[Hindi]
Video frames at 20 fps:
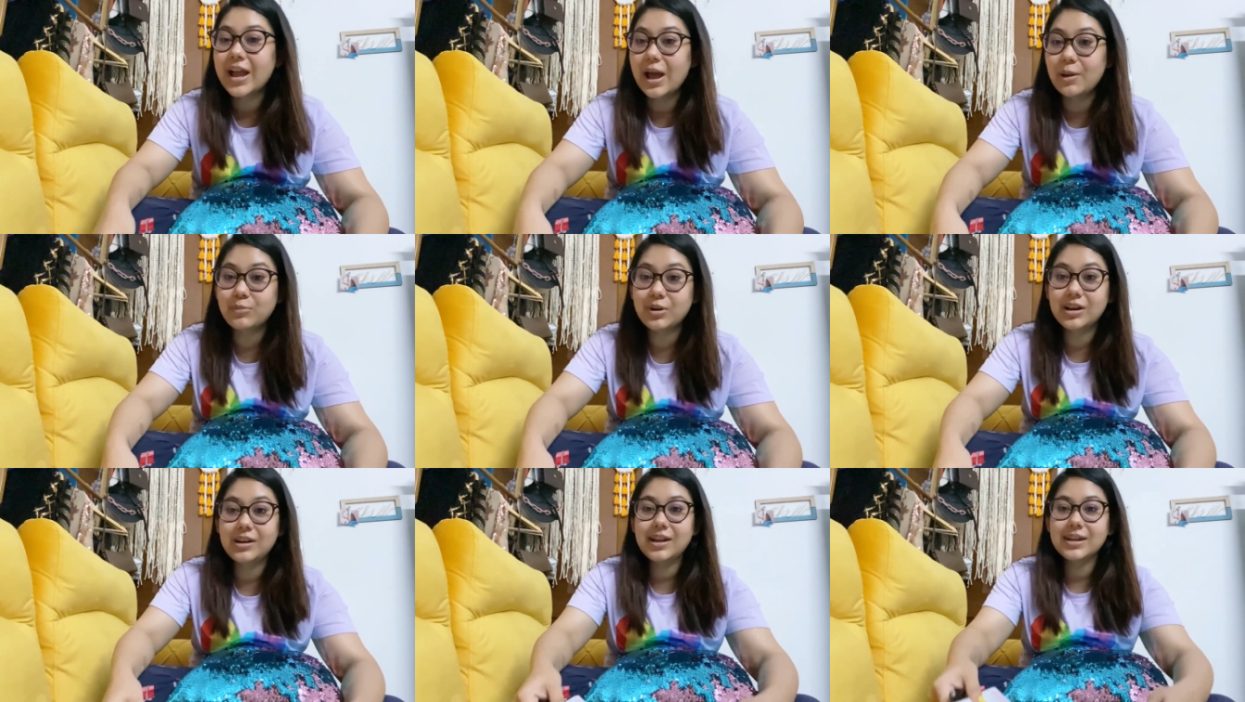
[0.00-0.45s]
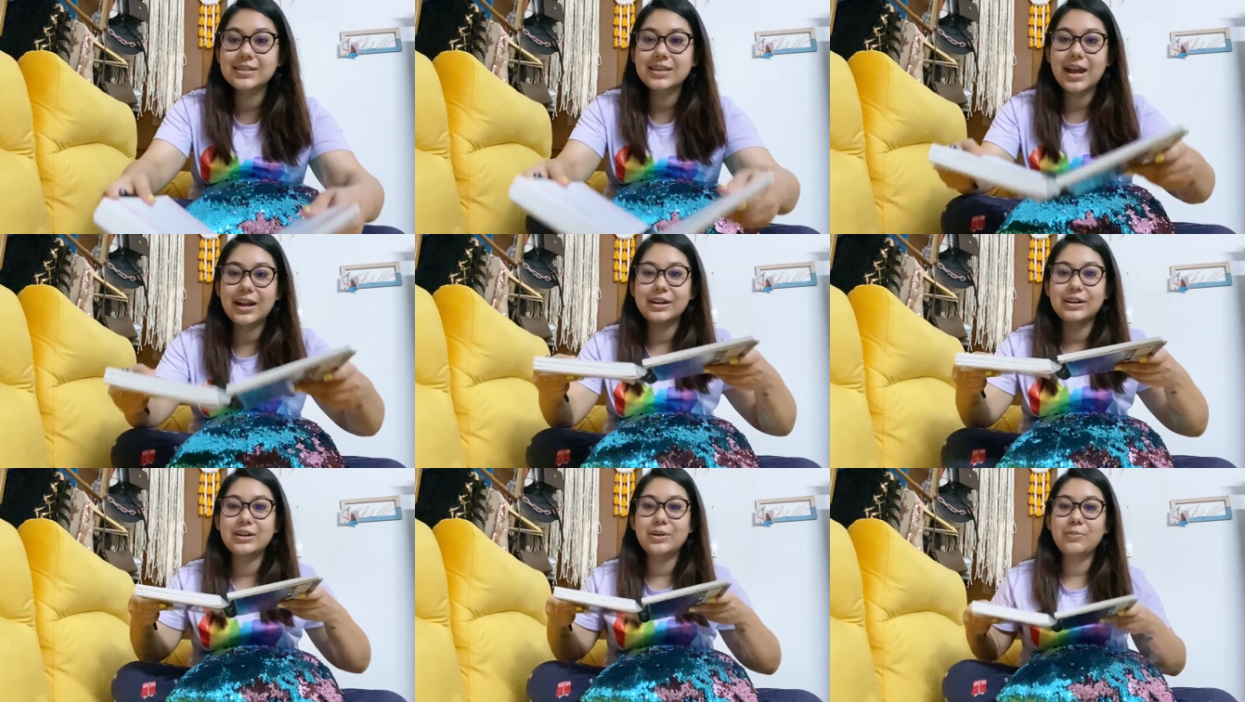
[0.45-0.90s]
आई एम रियली
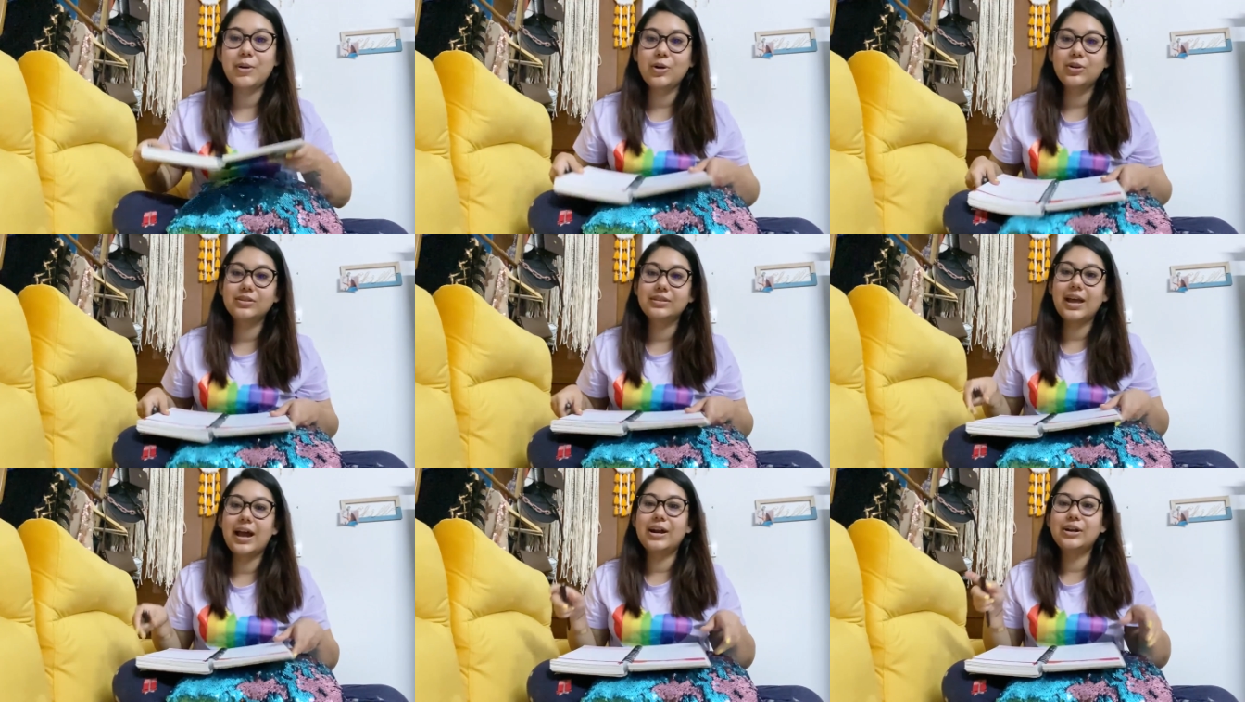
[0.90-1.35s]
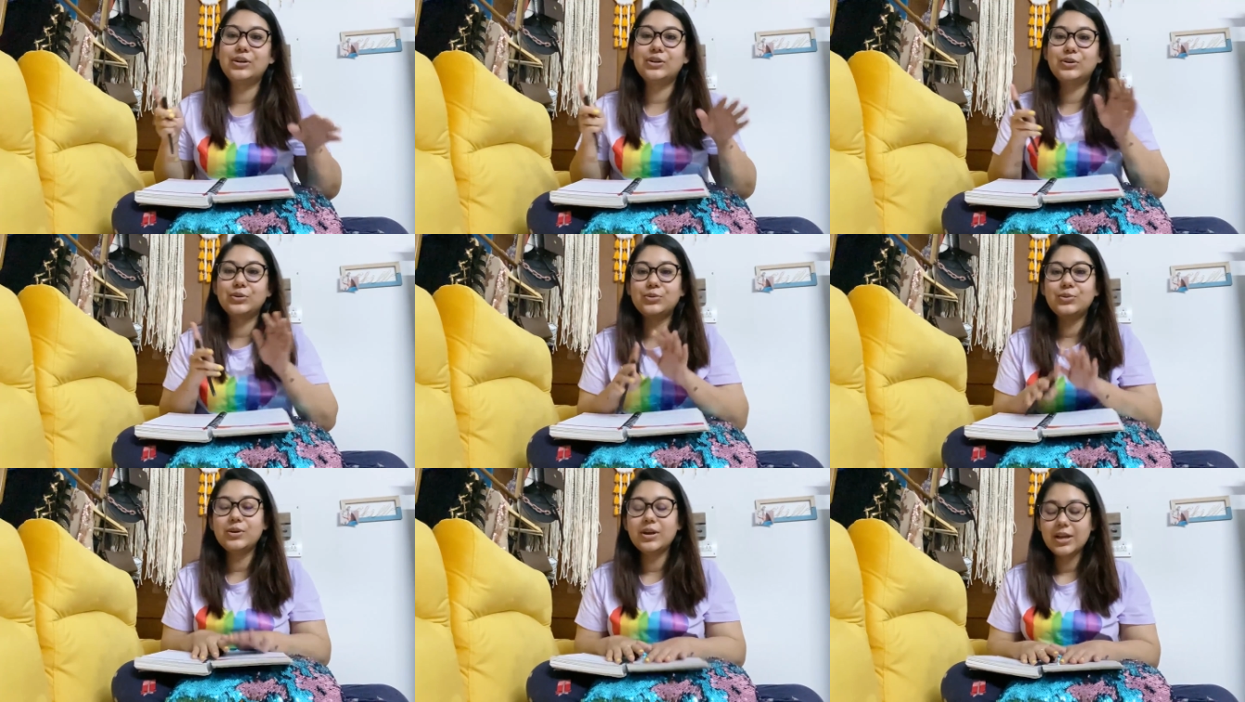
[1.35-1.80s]
एक्साइटेड अबाउट दैट
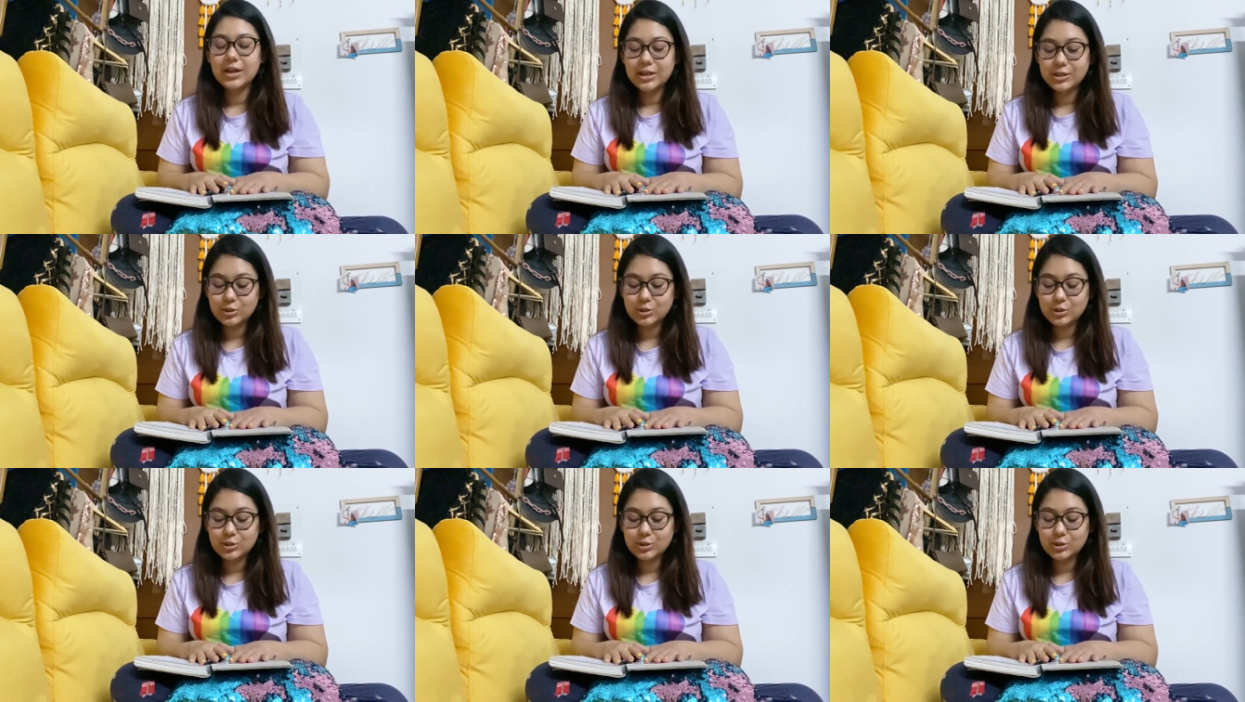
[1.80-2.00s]
टू